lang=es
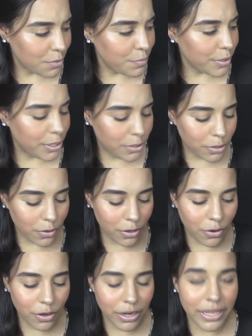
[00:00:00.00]
un poquito el
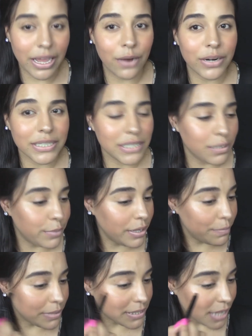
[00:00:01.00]
color y ahora sí voy
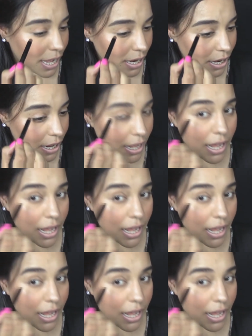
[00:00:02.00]
a empezar